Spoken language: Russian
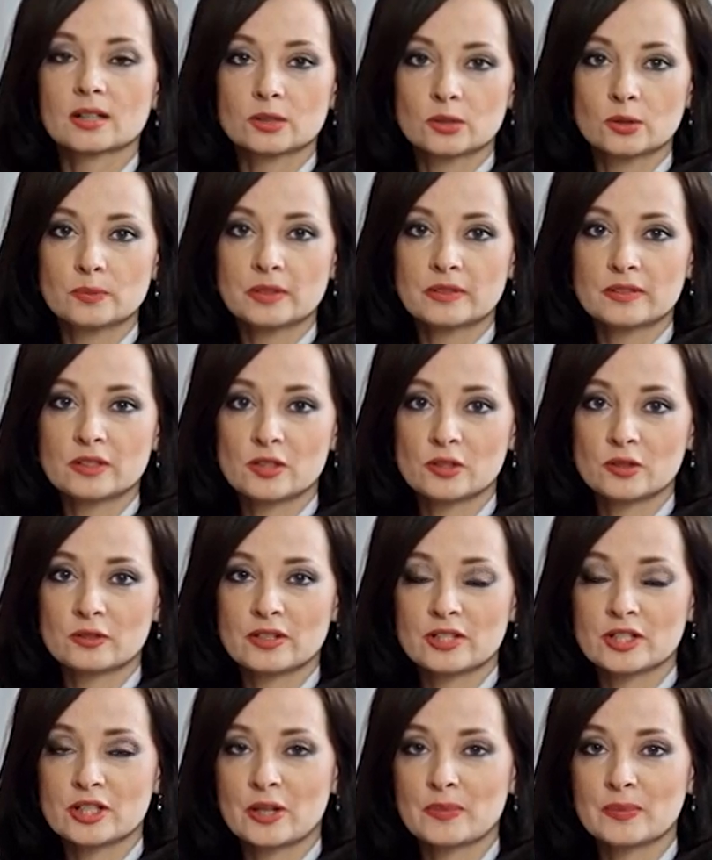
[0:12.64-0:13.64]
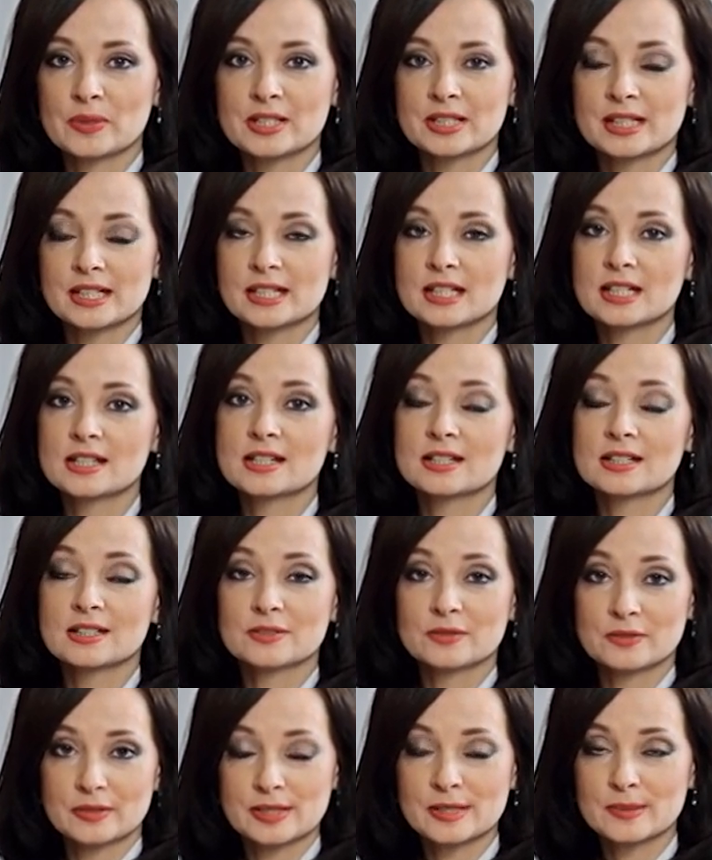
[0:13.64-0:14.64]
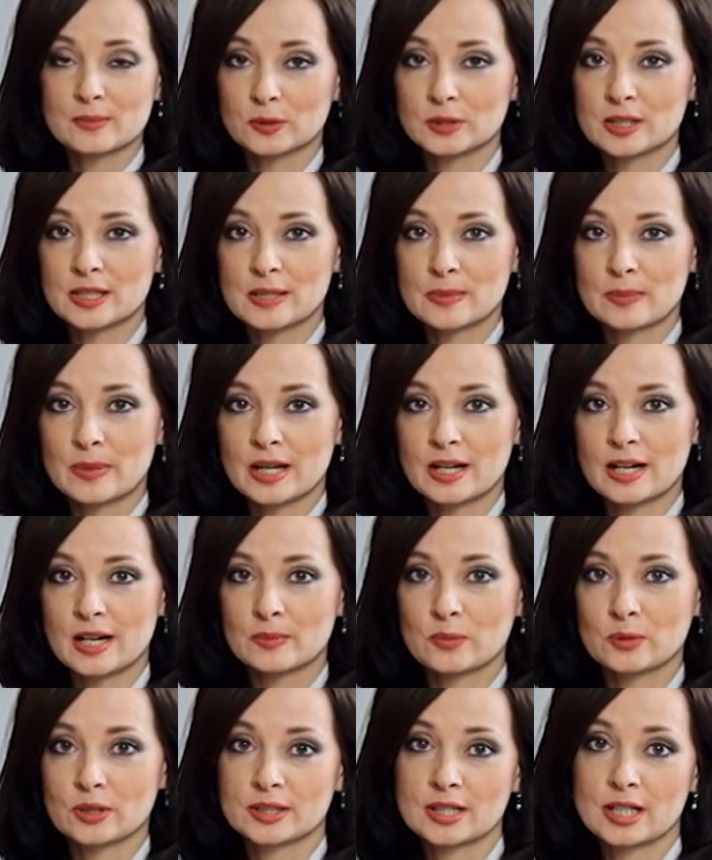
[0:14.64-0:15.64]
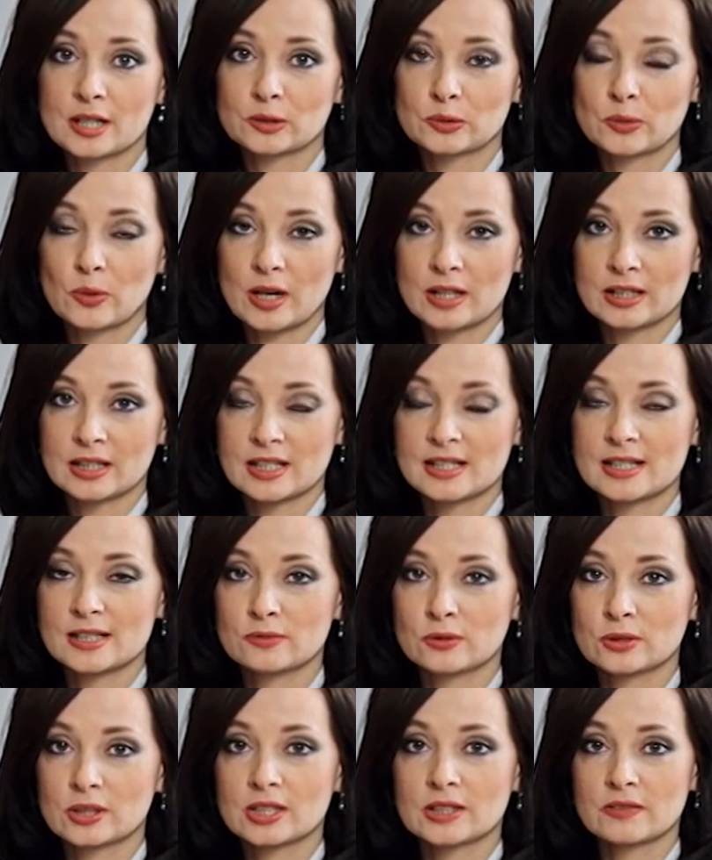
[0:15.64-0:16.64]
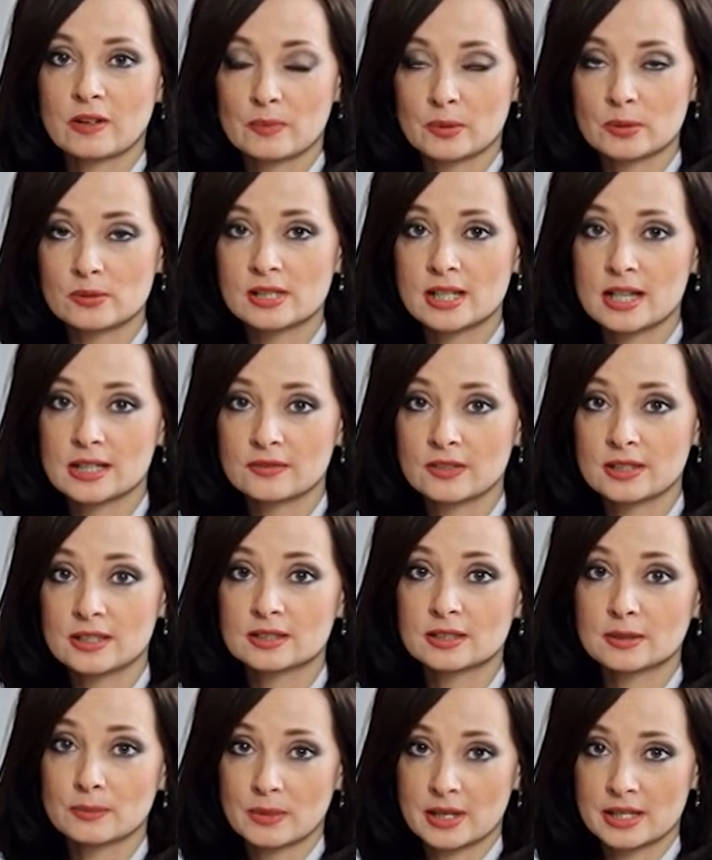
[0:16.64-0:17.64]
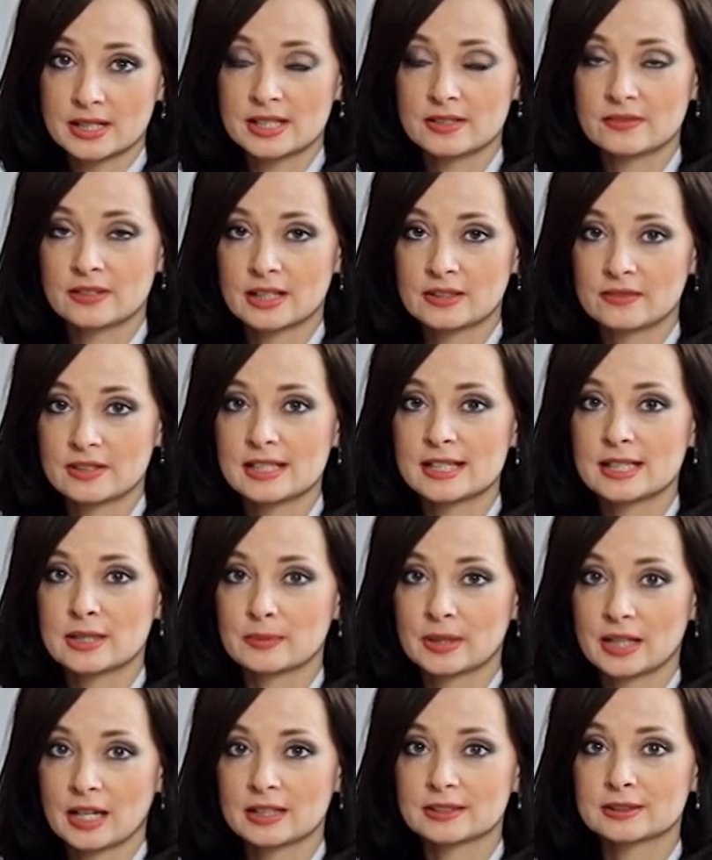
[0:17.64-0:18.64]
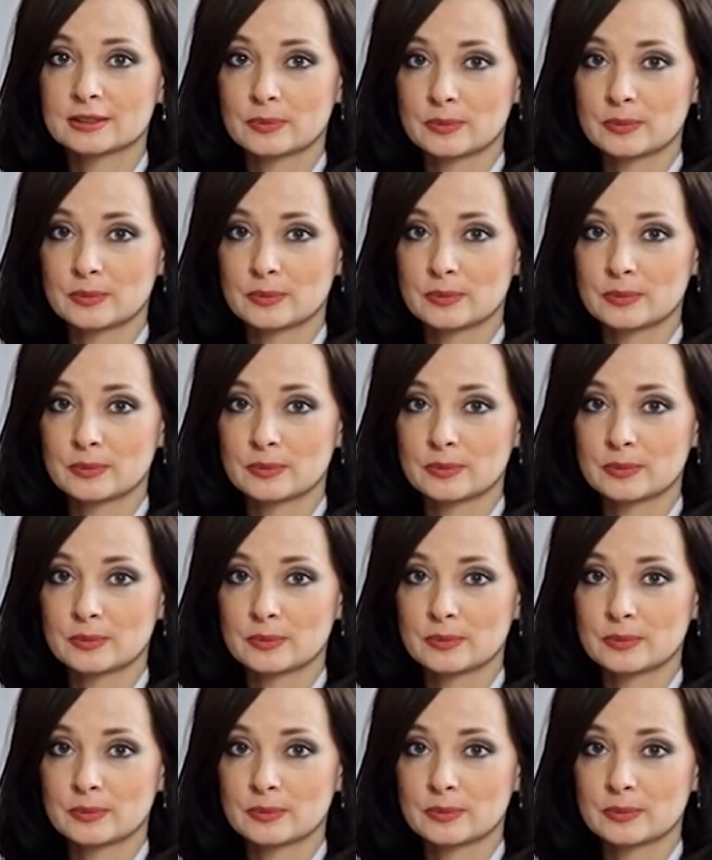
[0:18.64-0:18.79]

Добрый вечер, уважаемые телезрители. Вы смотрите программу «Это актуально». Сегодня на вопросы ответит мэр Северодвинска Михаил